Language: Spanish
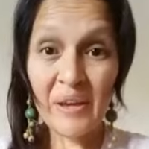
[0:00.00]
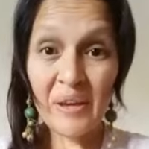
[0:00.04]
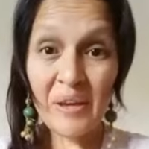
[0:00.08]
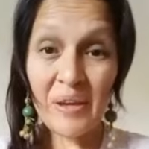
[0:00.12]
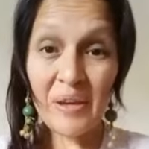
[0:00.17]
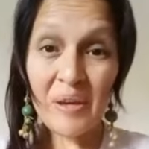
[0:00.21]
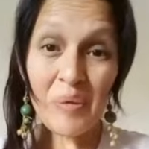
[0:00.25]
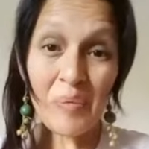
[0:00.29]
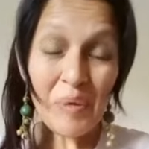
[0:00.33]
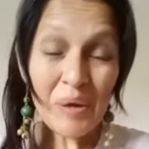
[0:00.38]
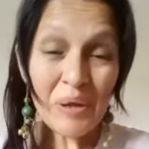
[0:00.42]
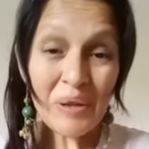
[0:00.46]

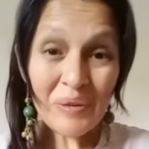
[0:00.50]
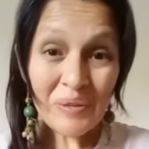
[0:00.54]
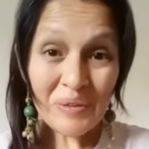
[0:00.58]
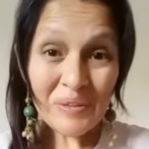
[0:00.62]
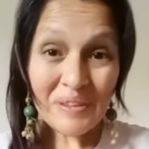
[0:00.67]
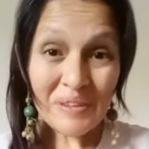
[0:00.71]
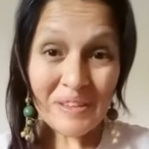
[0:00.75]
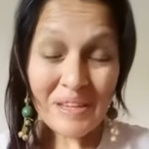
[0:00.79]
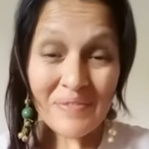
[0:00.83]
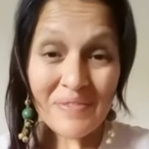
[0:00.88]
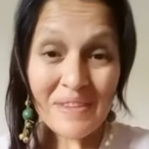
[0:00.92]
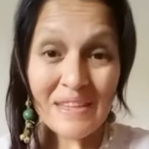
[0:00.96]
Y
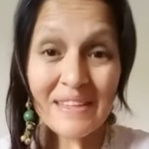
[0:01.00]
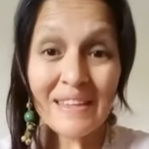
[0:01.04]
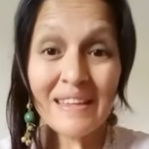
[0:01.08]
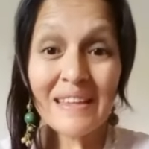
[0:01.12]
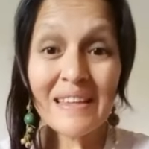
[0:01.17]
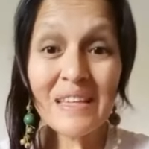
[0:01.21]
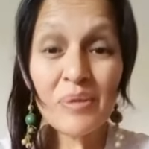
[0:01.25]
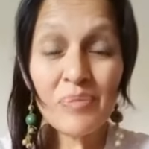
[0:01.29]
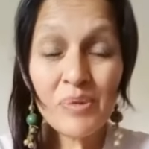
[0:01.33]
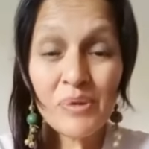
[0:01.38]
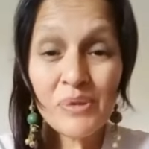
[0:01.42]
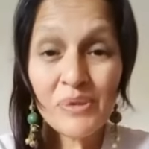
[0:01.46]
bueno, también
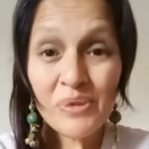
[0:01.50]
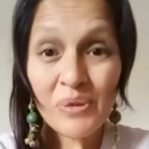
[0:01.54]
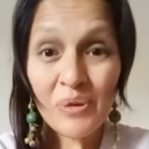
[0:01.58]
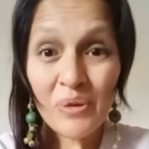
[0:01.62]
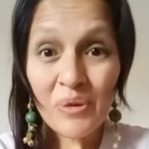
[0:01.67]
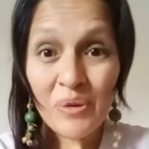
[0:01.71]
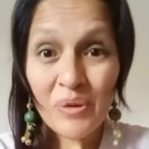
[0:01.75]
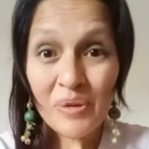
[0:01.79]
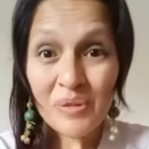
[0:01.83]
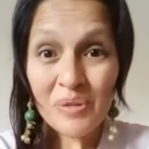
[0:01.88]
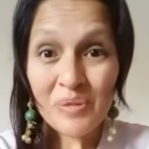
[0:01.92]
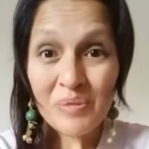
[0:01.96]
tenemos
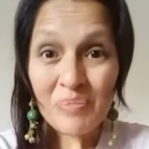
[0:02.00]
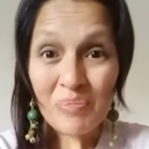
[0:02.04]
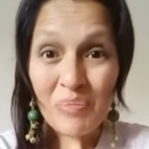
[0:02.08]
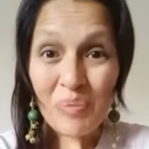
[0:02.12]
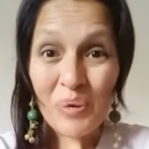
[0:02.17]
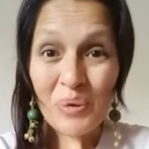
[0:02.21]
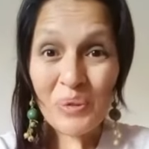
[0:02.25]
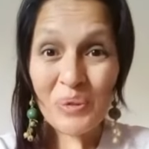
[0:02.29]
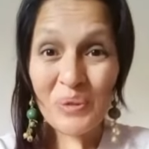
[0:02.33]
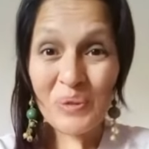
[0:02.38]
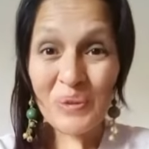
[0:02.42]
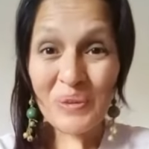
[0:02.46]
son los
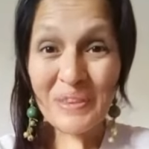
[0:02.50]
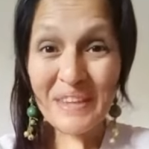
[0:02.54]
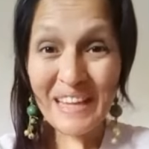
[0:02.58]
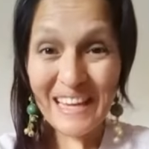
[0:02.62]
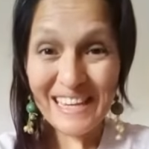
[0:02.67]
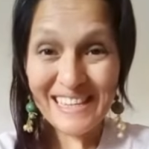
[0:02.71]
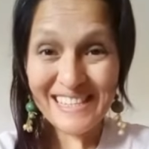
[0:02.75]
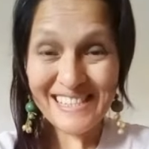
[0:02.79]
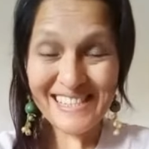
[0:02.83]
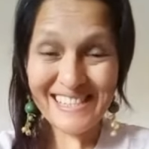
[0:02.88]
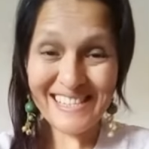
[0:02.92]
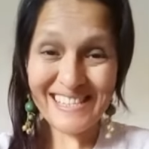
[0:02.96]

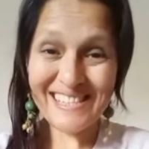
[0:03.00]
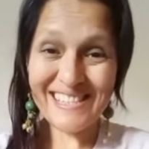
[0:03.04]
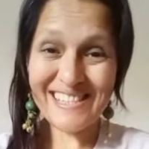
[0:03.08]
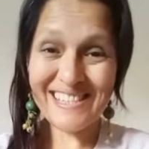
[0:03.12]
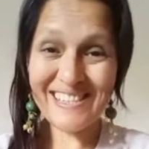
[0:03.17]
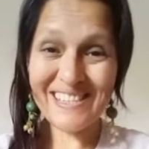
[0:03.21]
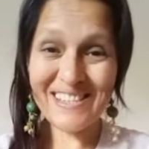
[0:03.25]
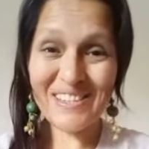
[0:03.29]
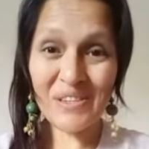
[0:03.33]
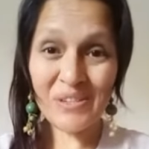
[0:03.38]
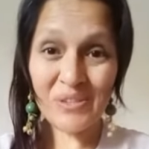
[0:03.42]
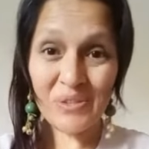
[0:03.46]

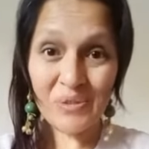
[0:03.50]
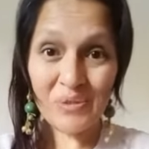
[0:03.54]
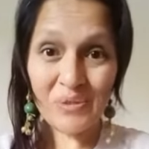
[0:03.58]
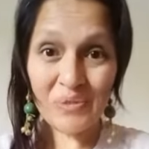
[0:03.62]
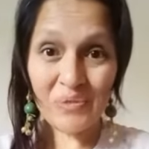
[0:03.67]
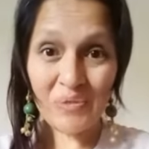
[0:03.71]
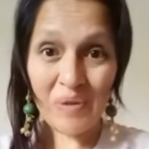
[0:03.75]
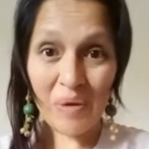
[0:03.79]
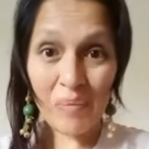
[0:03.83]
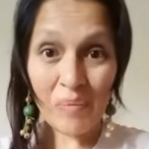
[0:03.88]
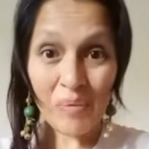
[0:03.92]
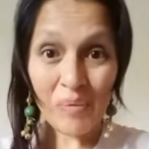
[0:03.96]
mototaxis,
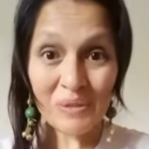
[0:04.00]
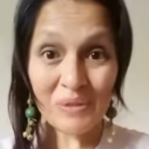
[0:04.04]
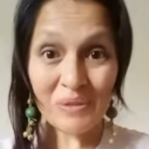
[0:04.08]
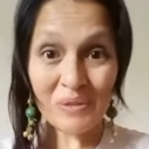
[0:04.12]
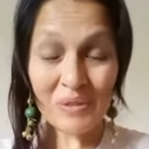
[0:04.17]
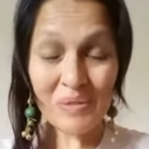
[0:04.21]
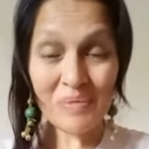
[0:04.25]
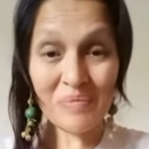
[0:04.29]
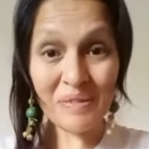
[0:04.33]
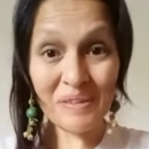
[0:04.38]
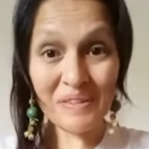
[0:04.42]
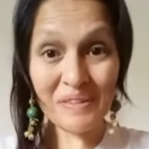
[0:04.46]
nuestros
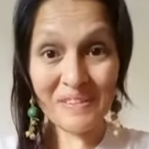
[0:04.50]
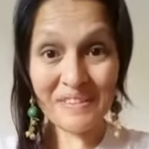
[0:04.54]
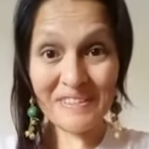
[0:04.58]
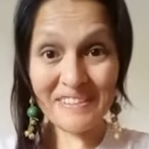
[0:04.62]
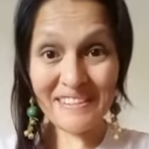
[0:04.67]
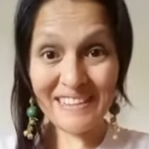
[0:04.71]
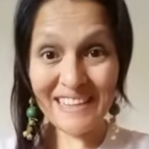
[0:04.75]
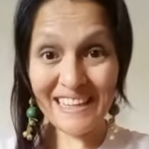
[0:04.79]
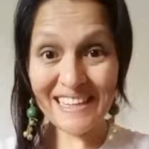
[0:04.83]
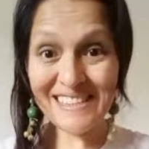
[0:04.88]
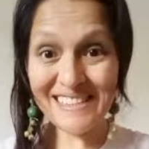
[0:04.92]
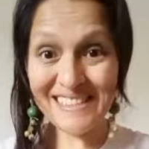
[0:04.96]
famosos
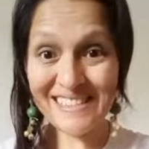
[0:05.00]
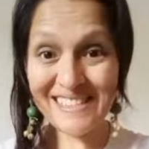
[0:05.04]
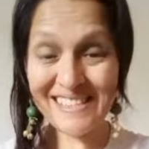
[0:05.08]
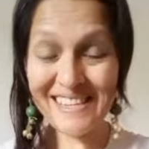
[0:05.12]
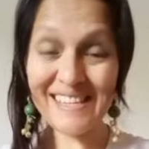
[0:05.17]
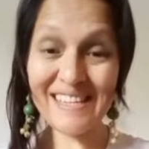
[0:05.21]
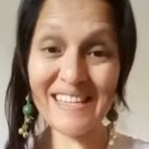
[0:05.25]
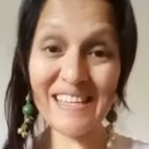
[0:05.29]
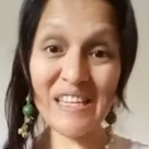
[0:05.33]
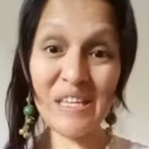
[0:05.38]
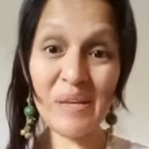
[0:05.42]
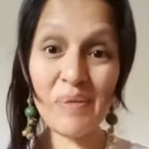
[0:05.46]
mototaxis
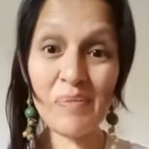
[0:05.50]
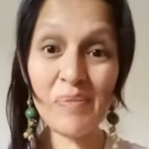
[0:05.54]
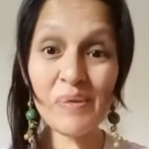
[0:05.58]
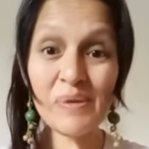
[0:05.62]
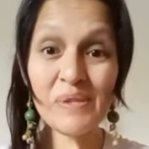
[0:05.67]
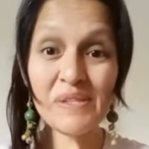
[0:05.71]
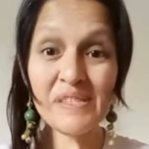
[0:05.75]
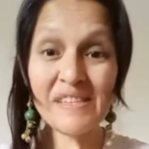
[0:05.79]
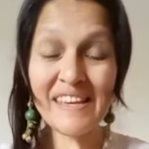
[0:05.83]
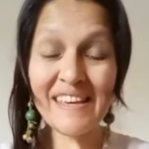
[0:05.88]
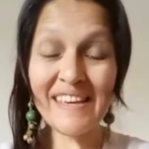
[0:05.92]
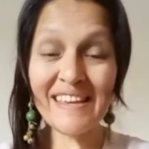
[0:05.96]
que
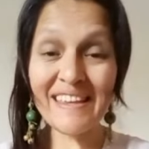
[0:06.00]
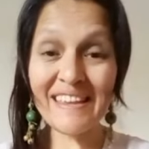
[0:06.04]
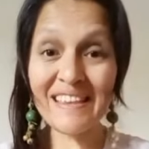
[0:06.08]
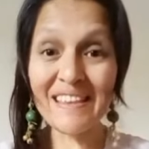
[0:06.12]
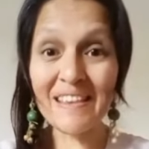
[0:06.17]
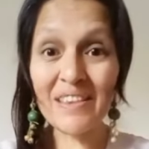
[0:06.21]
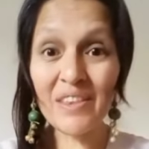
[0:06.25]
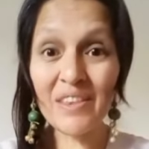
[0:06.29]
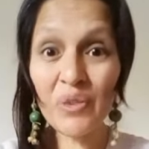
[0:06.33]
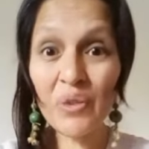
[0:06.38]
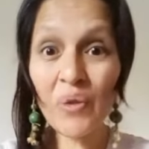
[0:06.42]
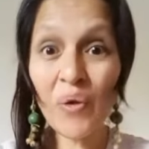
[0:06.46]
tenemos
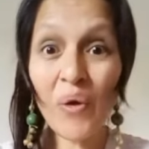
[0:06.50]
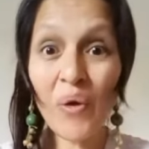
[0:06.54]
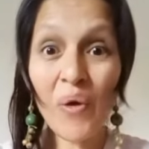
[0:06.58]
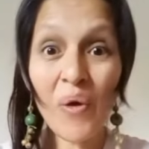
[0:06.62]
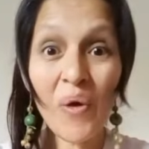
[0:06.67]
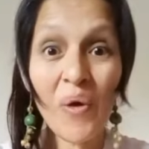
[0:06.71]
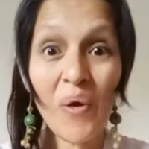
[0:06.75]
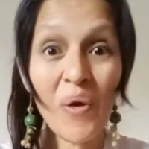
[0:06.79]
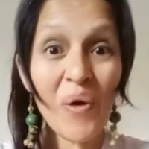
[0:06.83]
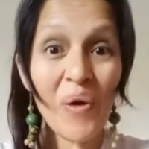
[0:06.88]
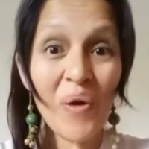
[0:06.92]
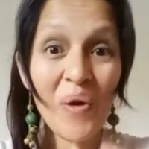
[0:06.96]
en
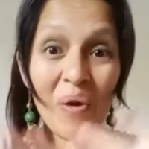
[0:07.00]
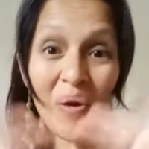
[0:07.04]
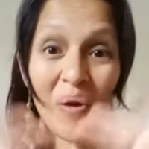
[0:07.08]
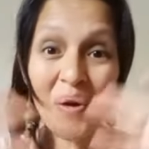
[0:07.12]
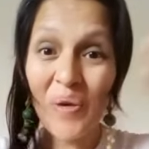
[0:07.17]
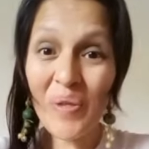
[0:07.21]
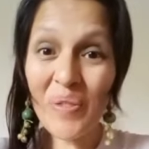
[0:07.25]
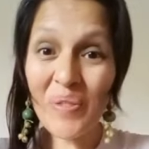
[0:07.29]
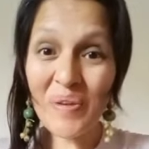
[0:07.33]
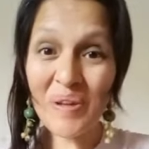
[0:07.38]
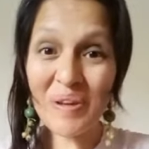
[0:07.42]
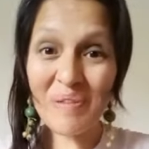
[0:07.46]

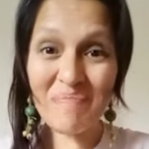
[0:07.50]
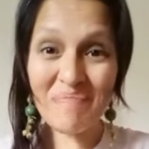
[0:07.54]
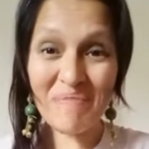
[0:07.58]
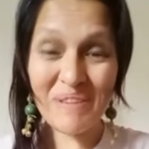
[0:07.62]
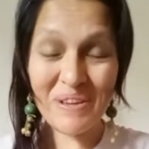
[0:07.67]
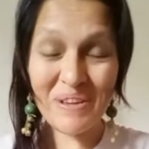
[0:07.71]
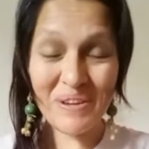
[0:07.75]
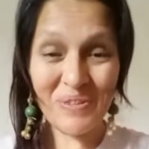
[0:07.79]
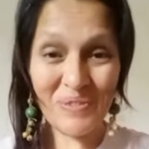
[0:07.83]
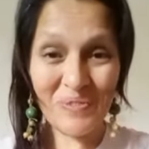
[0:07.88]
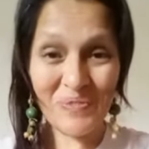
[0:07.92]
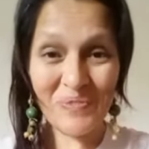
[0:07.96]
todo el
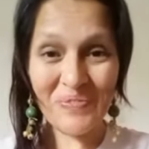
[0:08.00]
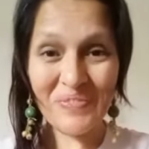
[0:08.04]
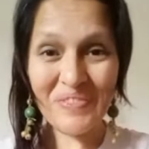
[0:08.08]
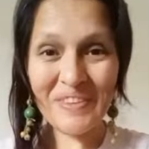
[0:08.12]
Perú.